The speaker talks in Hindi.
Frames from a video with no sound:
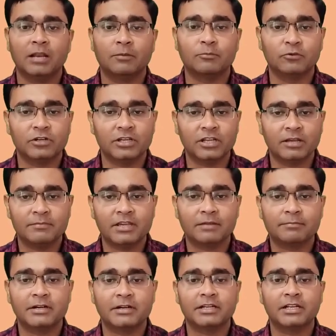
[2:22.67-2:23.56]
अल्मोनियम
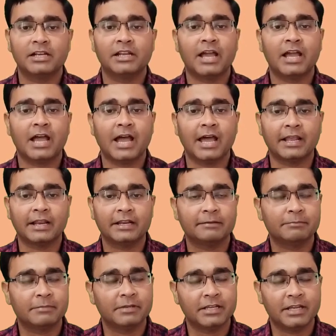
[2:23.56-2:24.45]
भी एक मेटल है
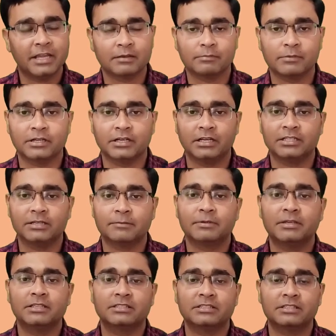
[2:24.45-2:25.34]
आयरन भी एक मेटल
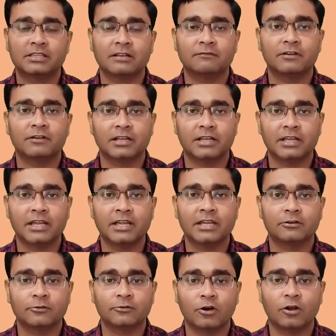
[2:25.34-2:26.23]
जबकि सल्फर एक